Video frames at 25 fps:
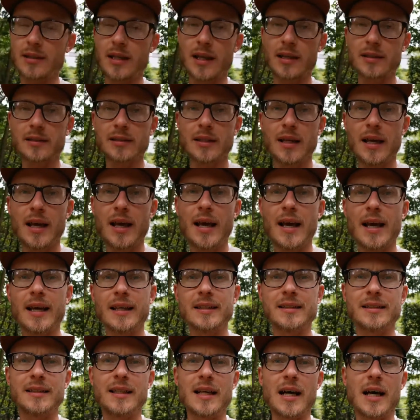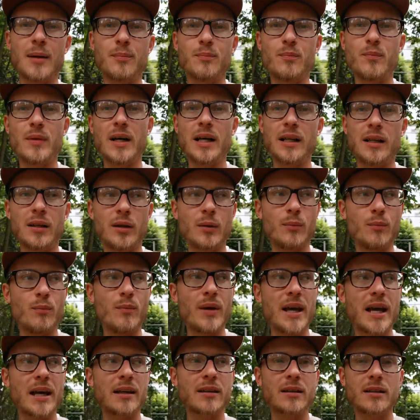heißt, es gab mal
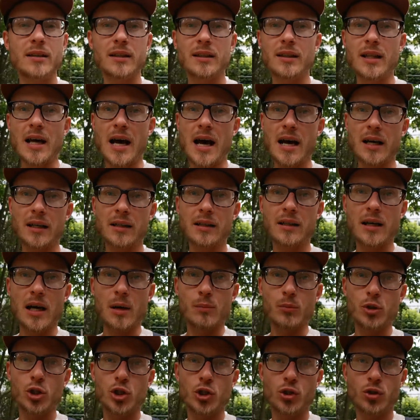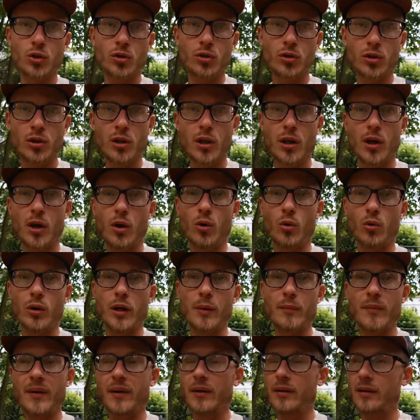mehrere Tage am Stück oder
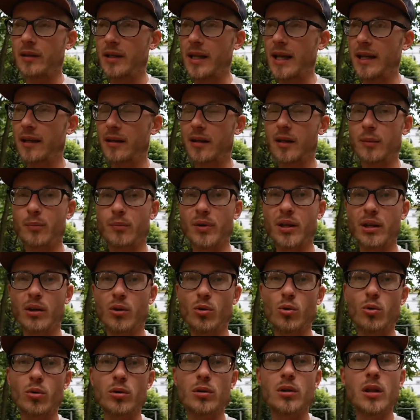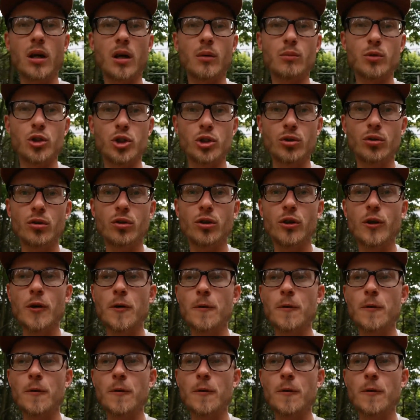längere Perioden am Stück,